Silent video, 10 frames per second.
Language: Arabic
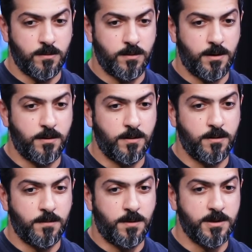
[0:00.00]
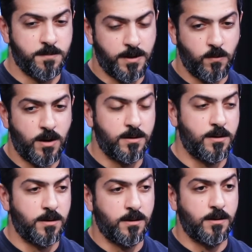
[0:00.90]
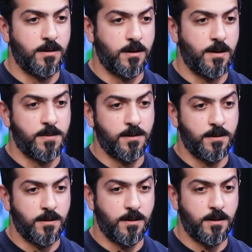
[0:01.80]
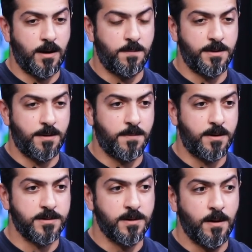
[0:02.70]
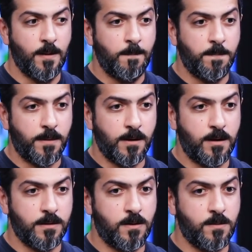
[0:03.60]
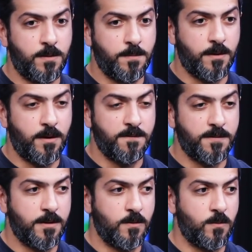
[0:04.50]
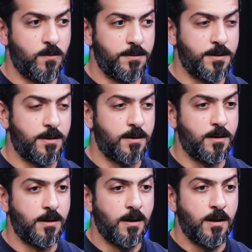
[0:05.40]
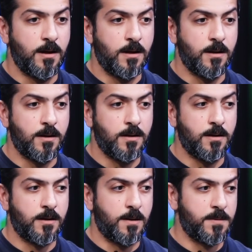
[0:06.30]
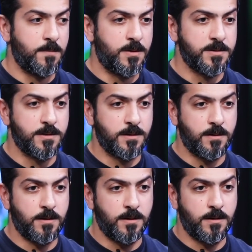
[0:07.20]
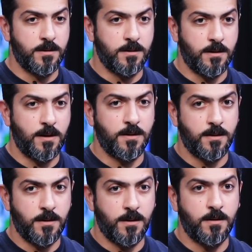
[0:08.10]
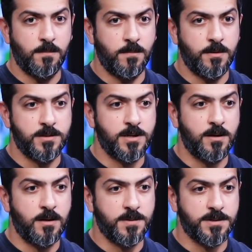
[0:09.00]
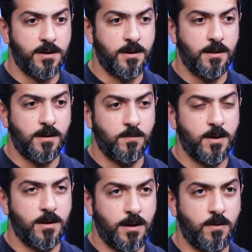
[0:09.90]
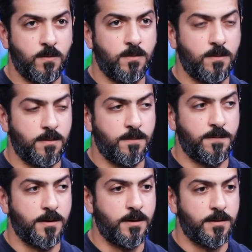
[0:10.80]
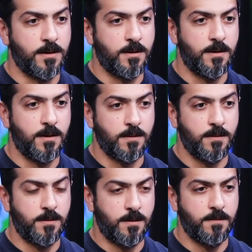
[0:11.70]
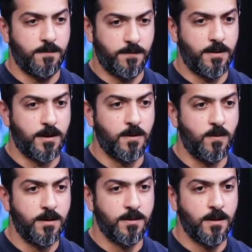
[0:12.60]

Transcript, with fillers: يعني بحسبه والدي كابتن احمد عباس الله يطول بعمره ويحفظه وعندنا آه، كابتن محسن آه، ايضا آه، من الجاليه المصريه هم اللي كانوا في قيادتنا هناك في ذاك الوقت